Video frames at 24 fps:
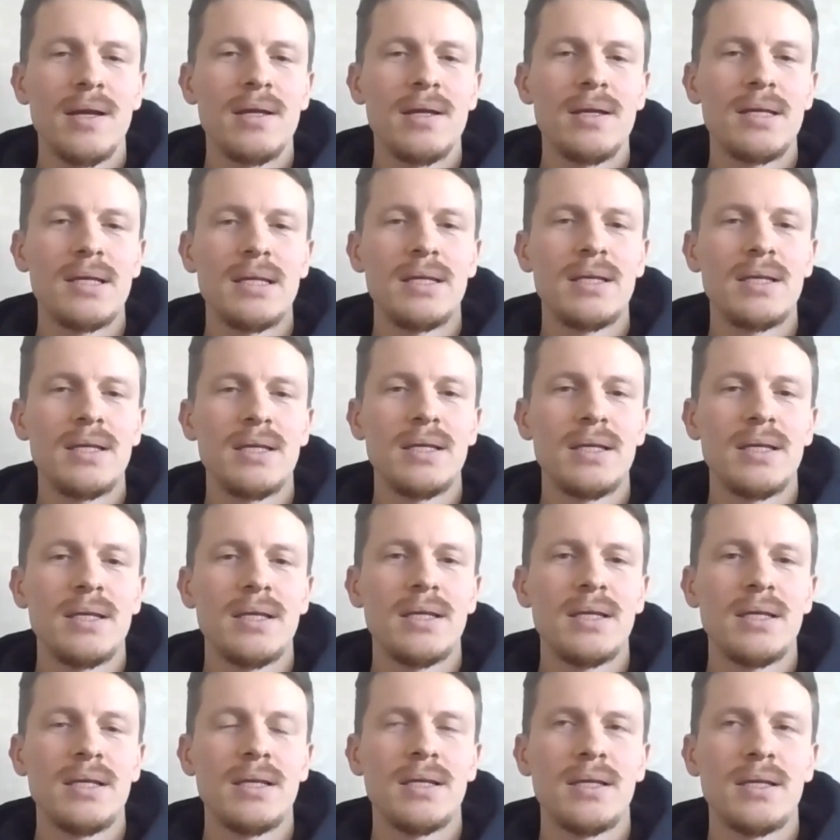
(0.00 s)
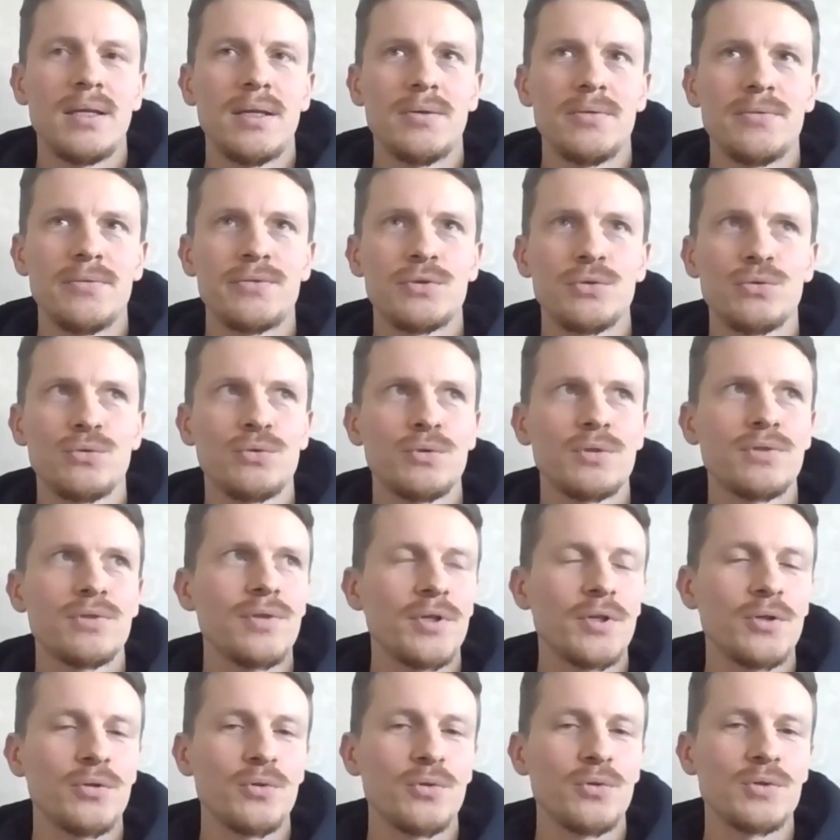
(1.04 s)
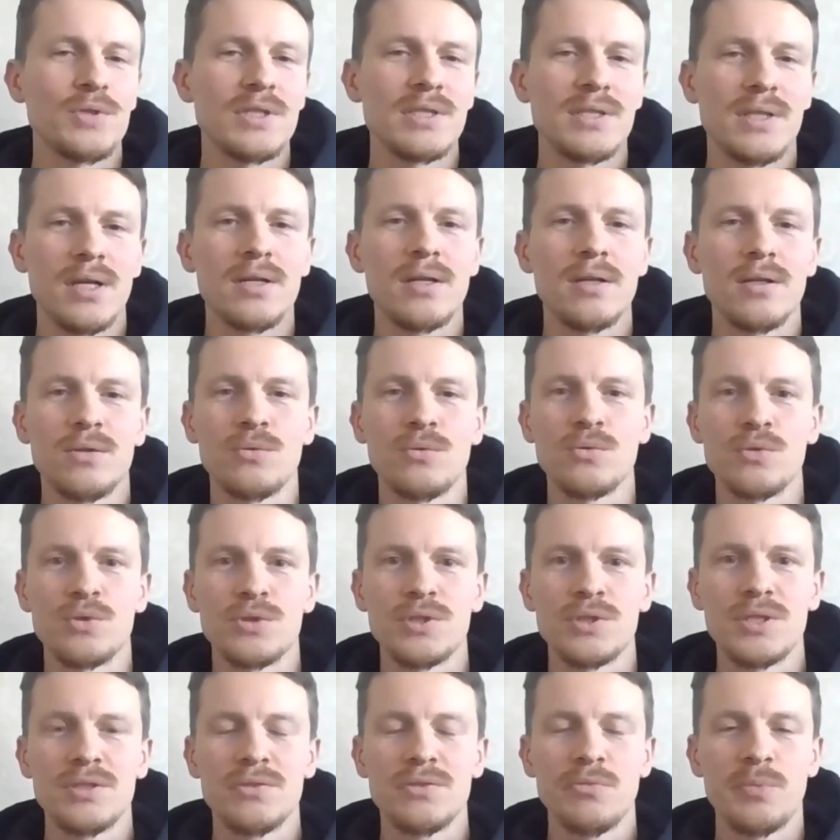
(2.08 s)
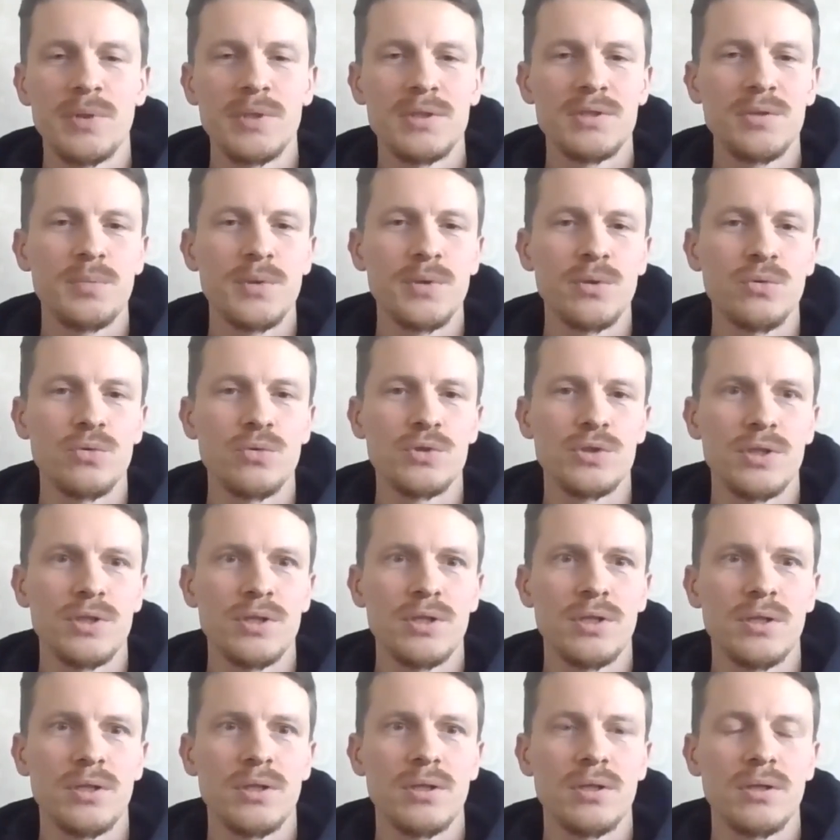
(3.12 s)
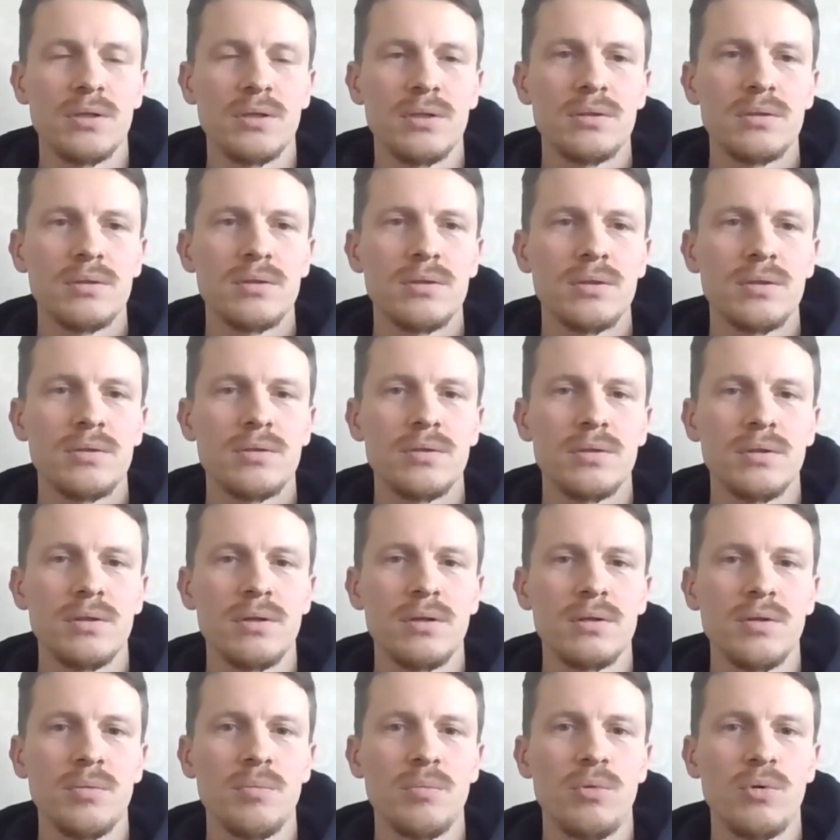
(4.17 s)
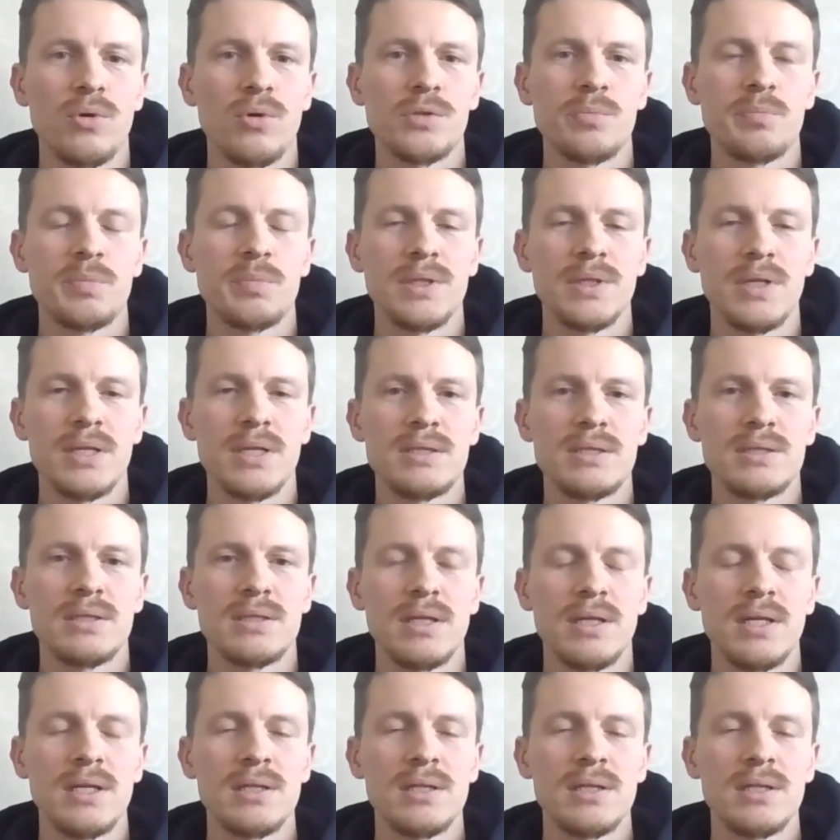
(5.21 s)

И всю свою сознательную жизнь, в принципе, уже, наверное, больше 15